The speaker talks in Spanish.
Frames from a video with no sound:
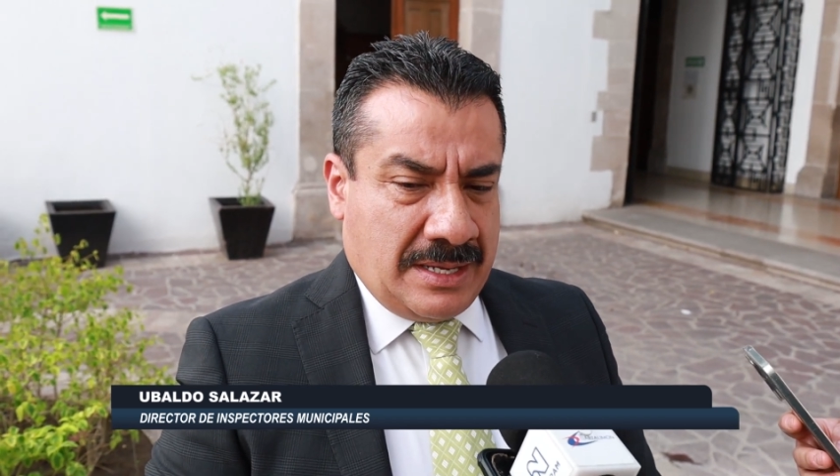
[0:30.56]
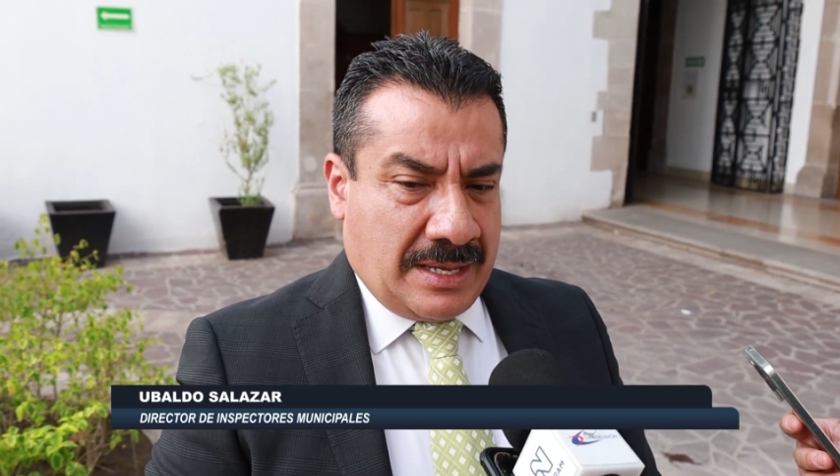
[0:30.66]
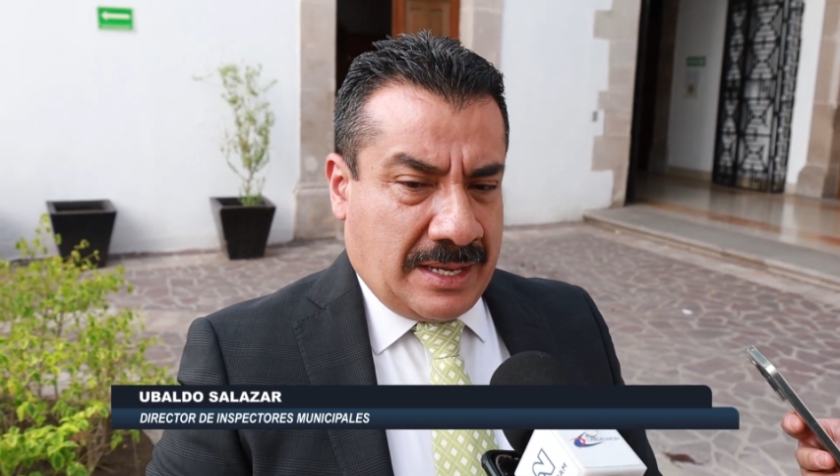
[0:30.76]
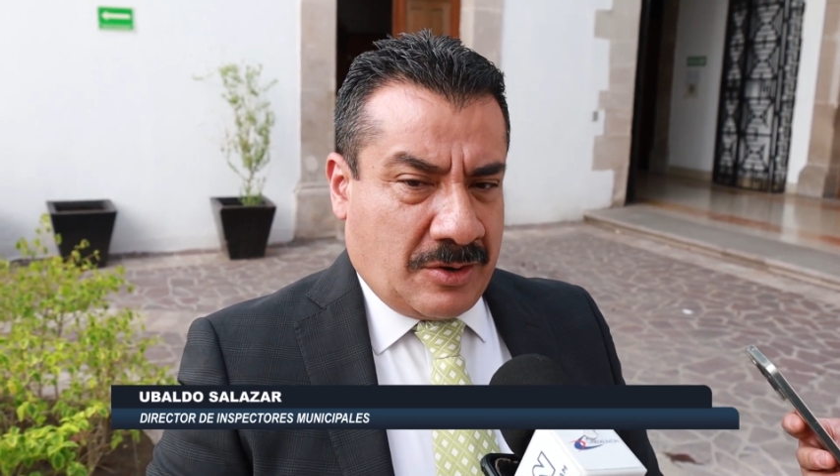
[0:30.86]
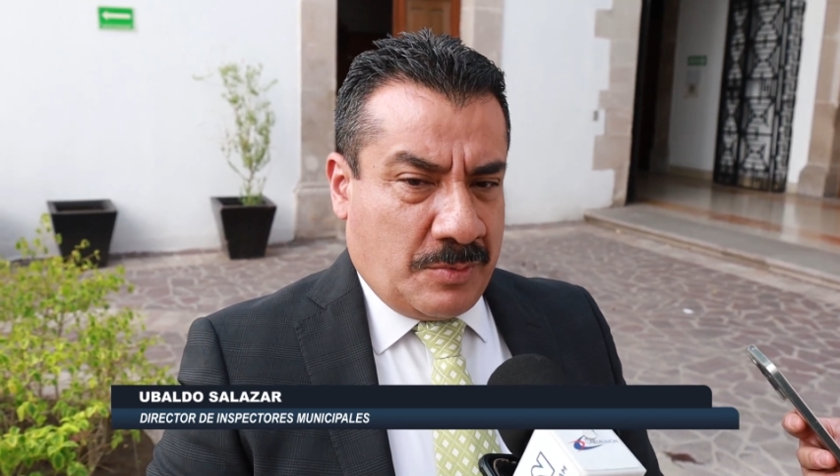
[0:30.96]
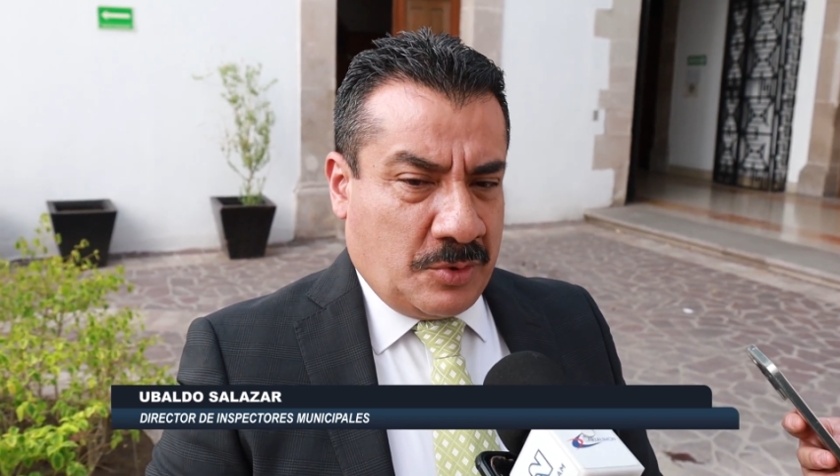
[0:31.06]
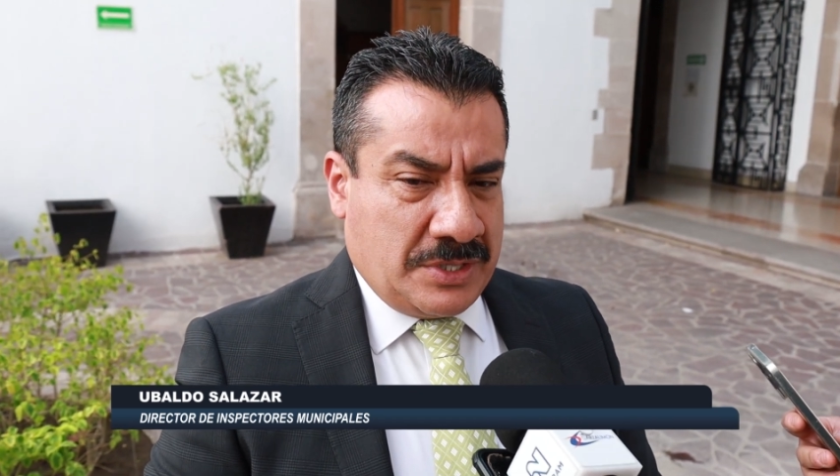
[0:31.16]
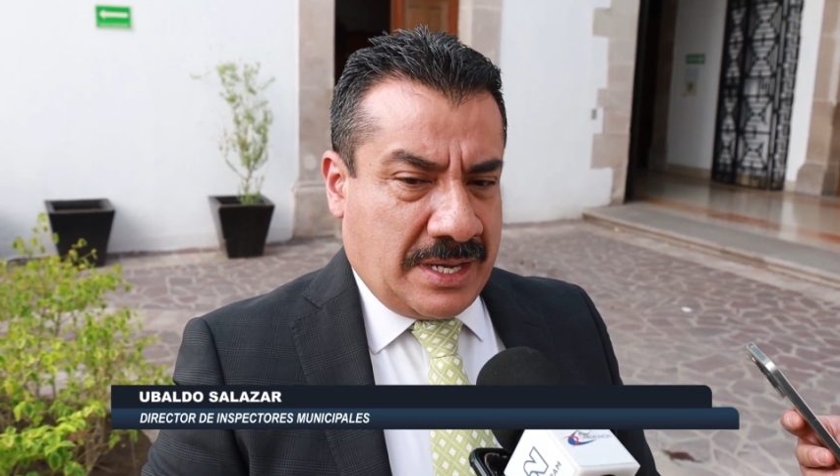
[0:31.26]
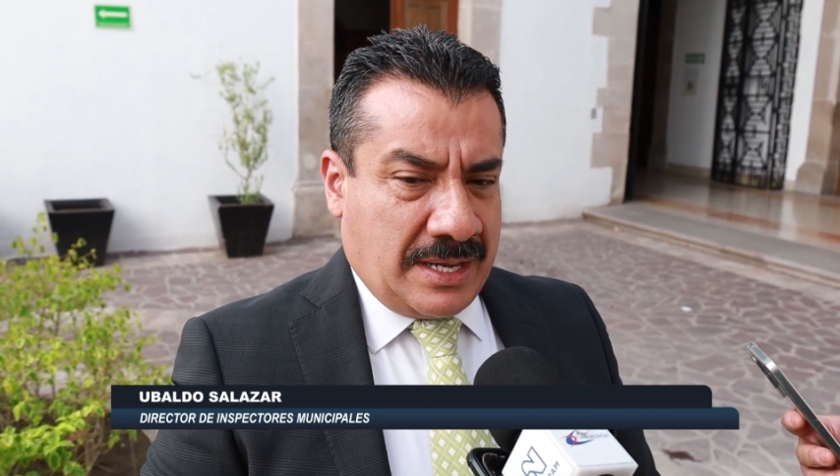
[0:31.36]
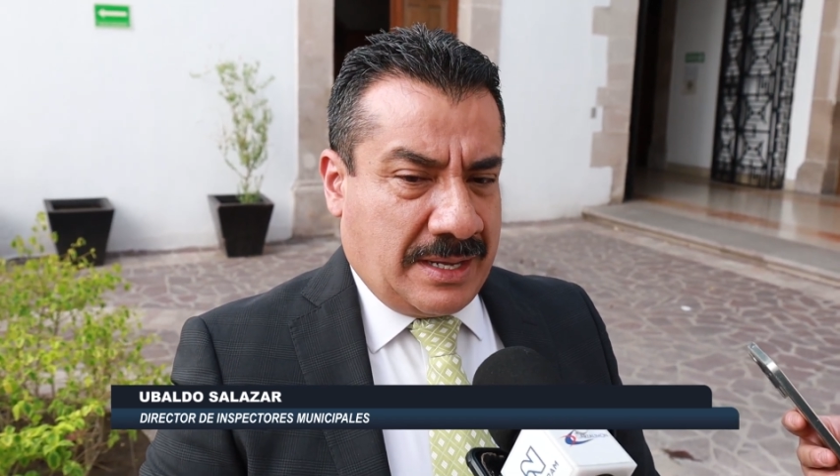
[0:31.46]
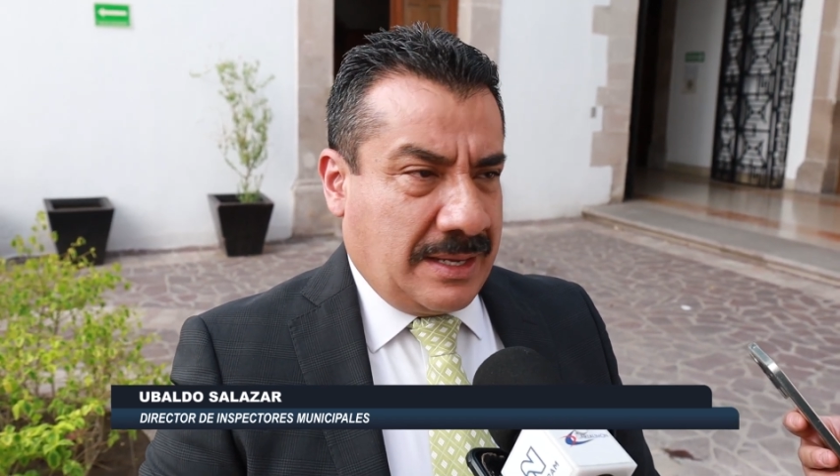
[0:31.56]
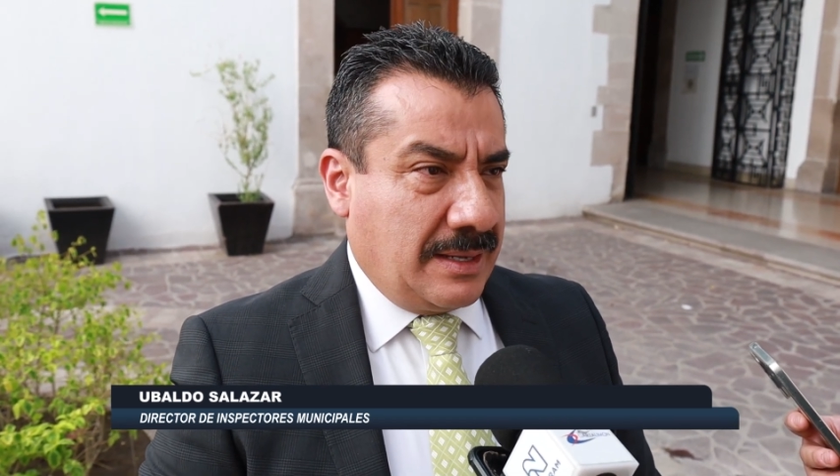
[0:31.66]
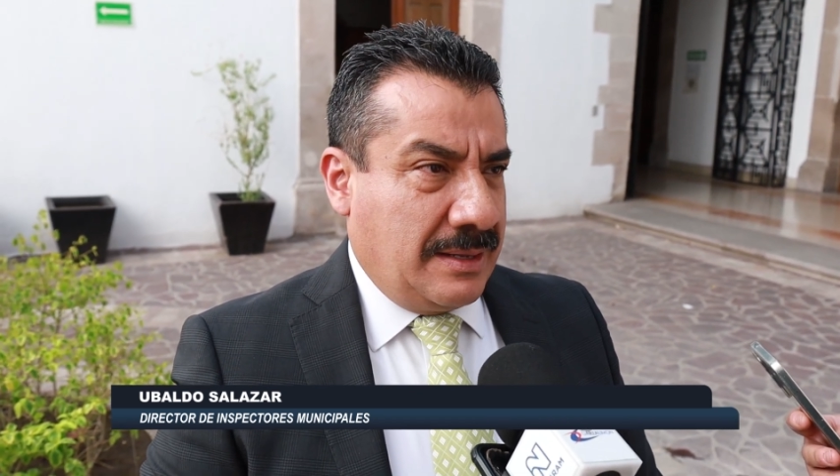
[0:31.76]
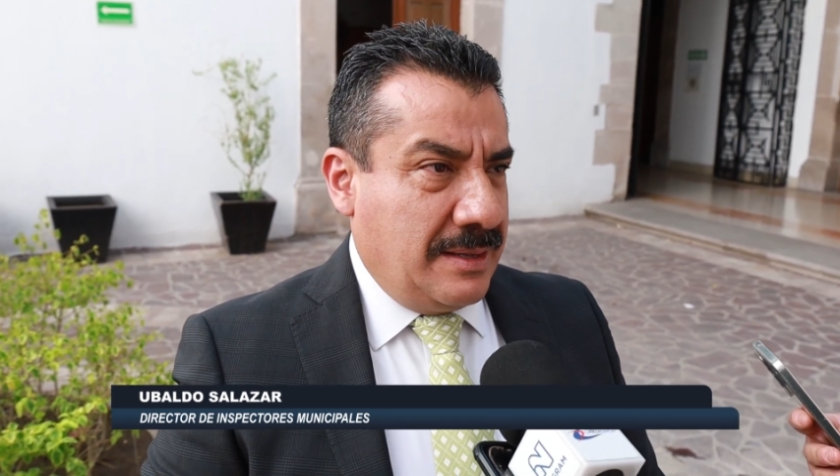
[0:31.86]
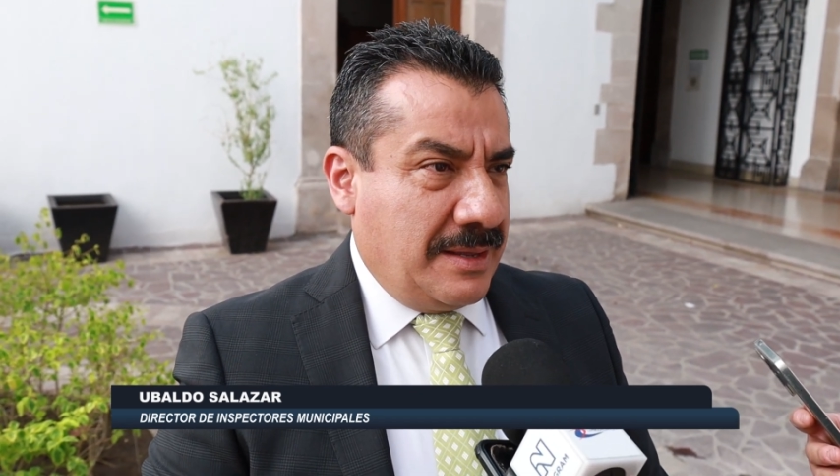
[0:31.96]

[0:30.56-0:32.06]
eh, con mucha